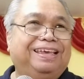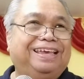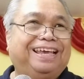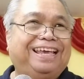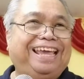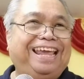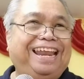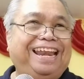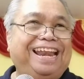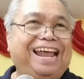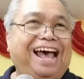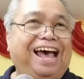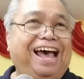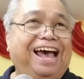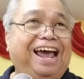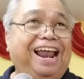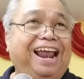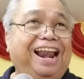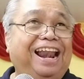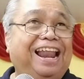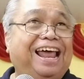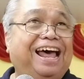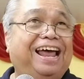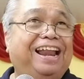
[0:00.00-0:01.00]

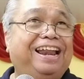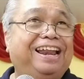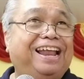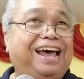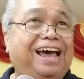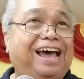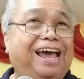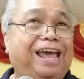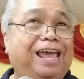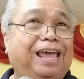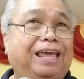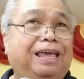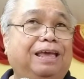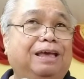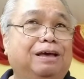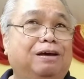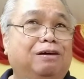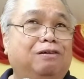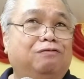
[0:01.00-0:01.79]
kinahanglan na ay